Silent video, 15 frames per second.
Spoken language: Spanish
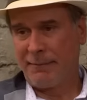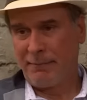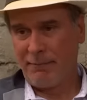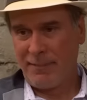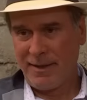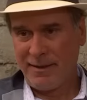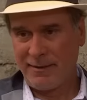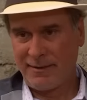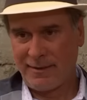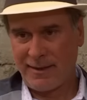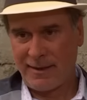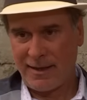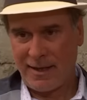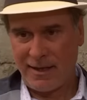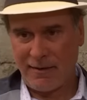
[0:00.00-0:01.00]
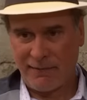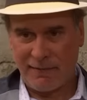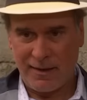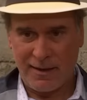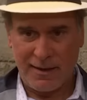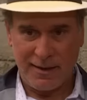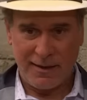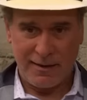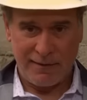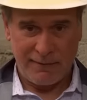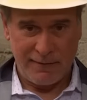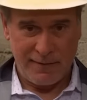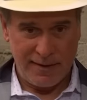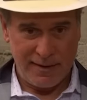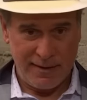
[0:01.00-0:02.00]
Viste a la flaca de
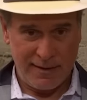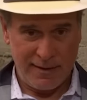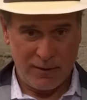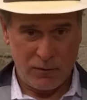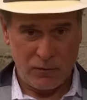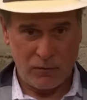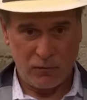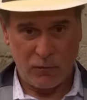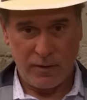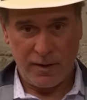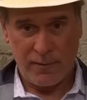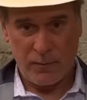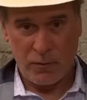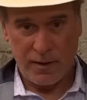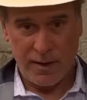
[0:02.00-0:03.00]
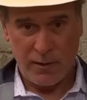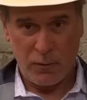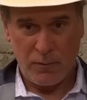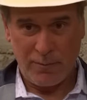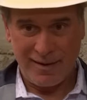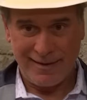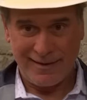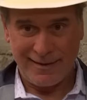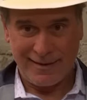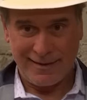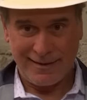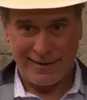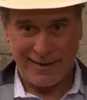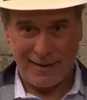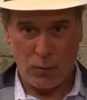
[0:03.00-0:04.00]
frente con su enamorado y
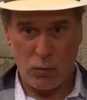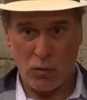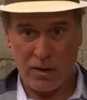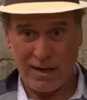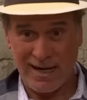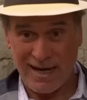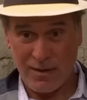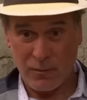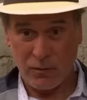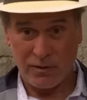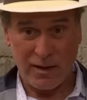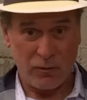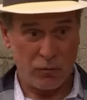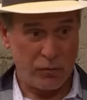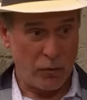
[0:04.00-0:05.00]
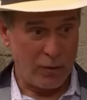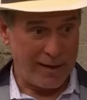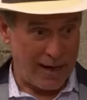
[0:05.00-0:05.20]
pensaste, un clavo saca otro